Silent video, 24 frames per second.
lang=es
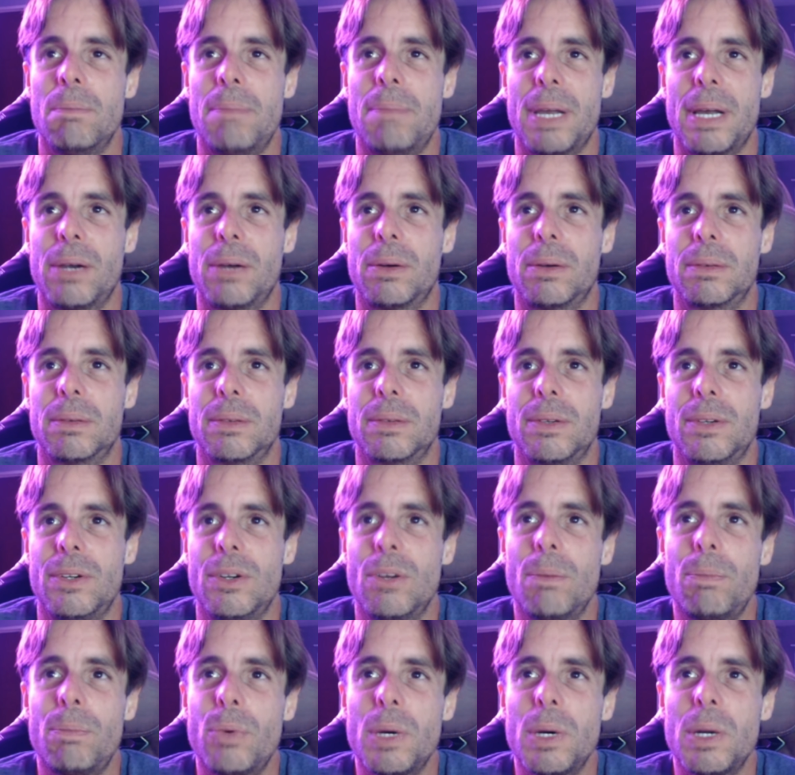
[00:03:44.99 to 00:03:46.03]
Pero
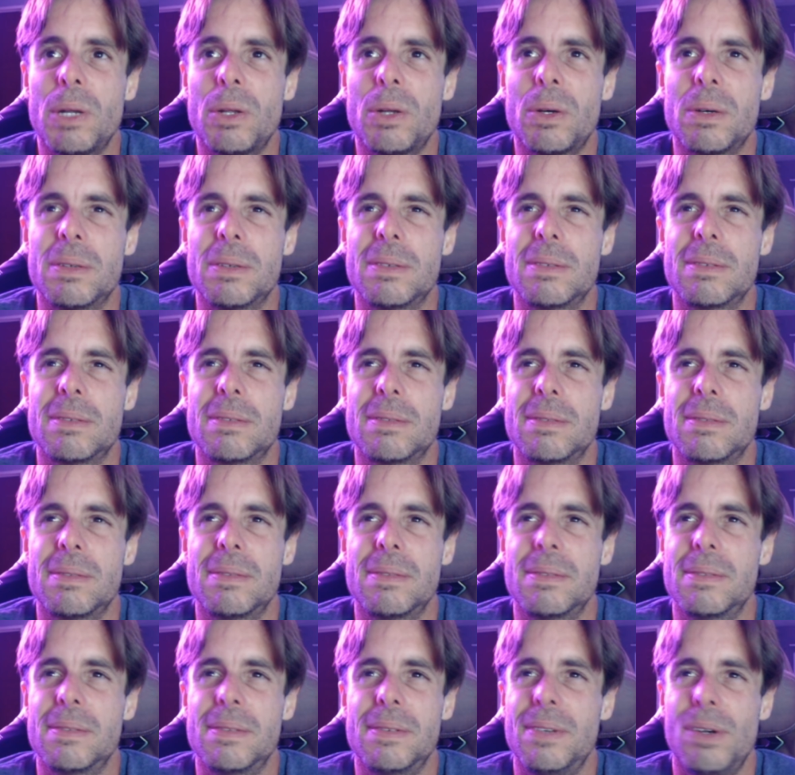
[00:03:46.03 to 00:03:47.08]
no puedo
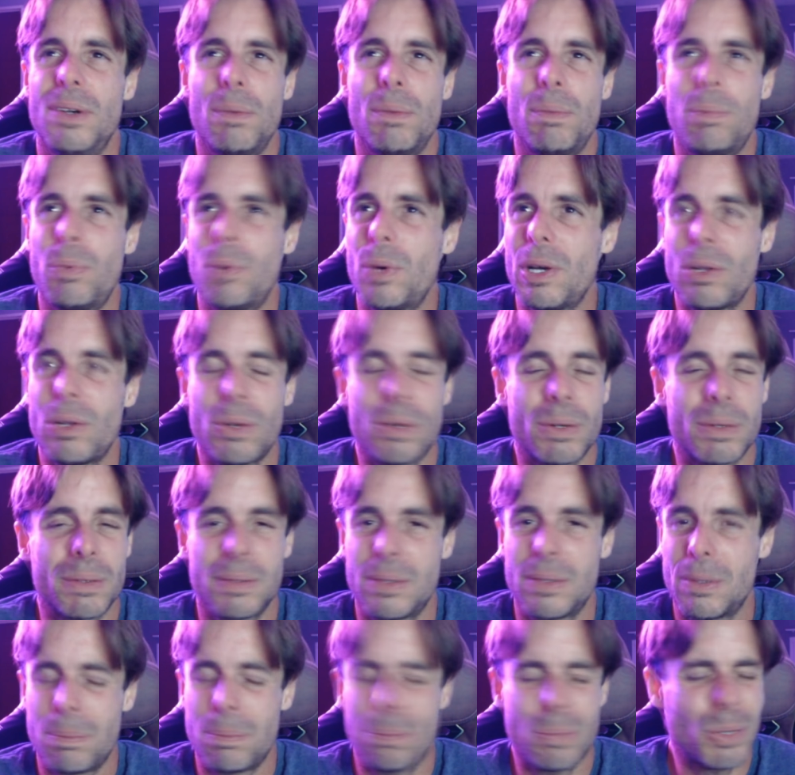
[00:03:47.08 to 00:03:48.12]
no
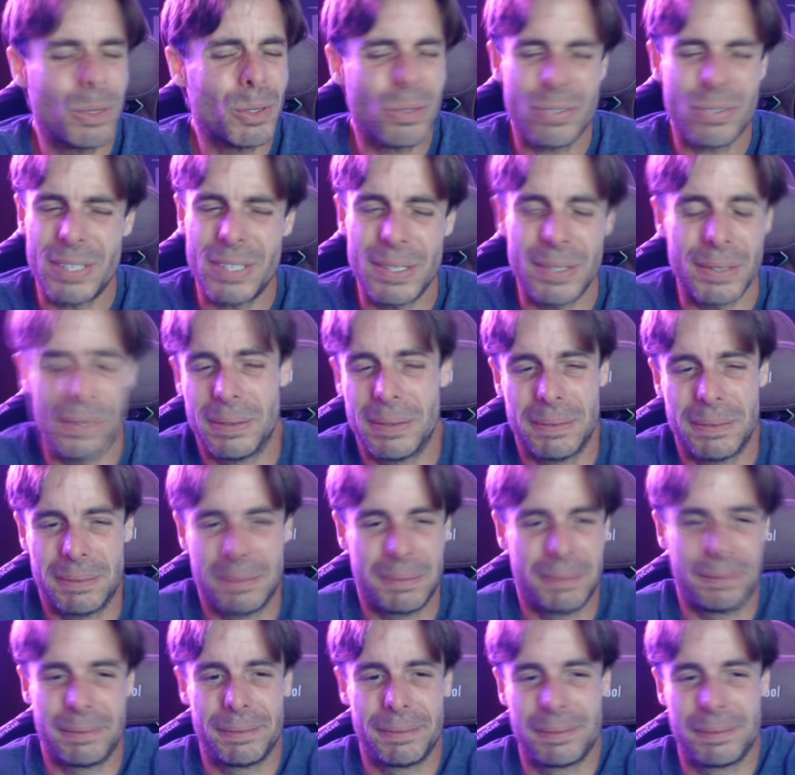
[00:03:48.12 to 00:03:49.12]
puedo, no puedo sino...